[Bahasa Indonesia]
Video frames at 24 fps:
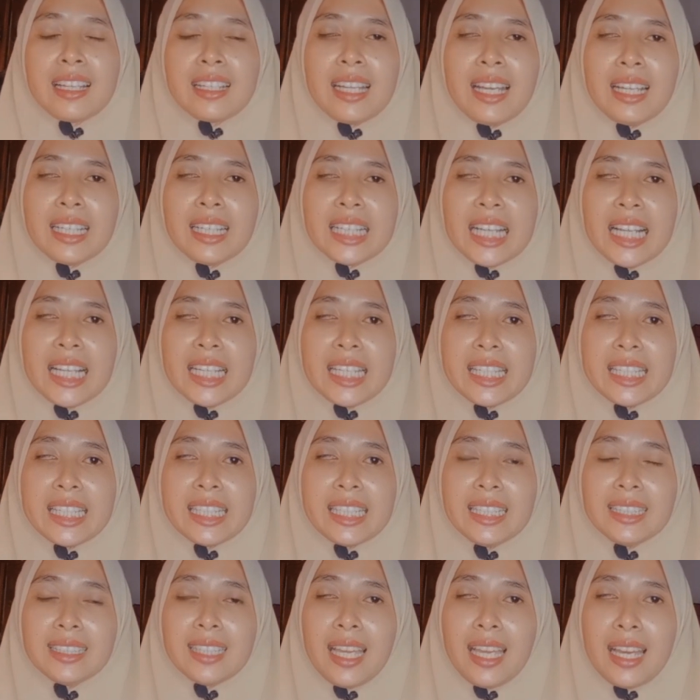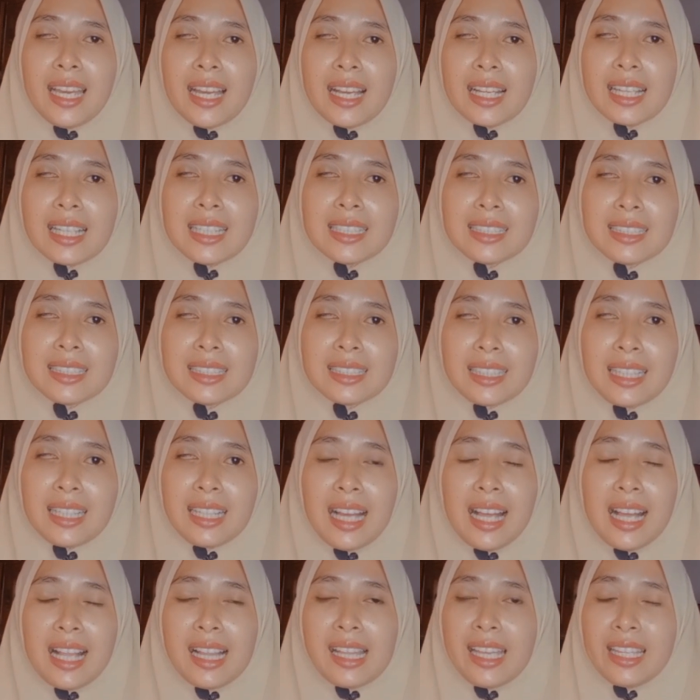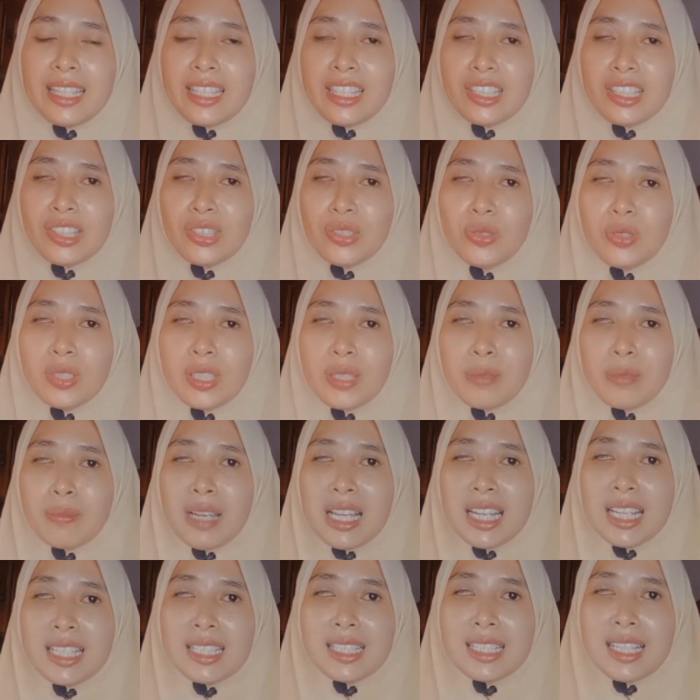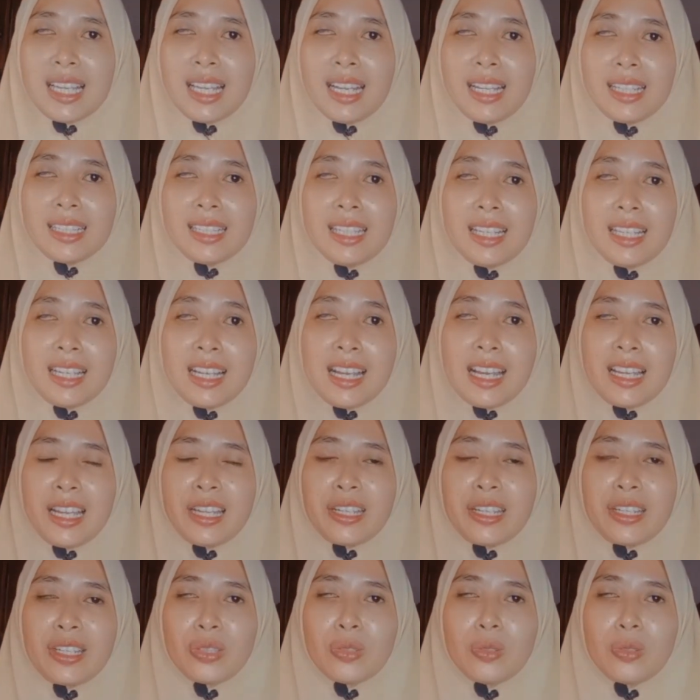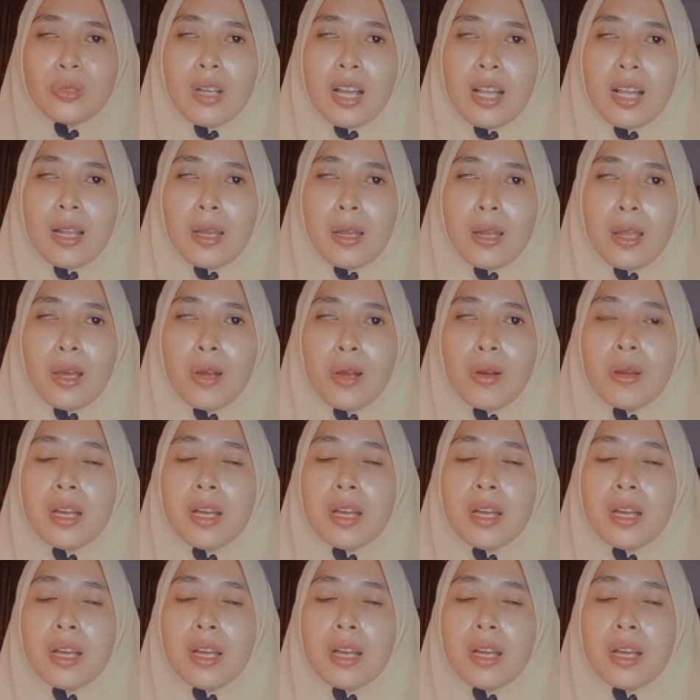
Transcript: Nah, kali ini saya akan share ke kalian itu gimana caranya kalian itu kalau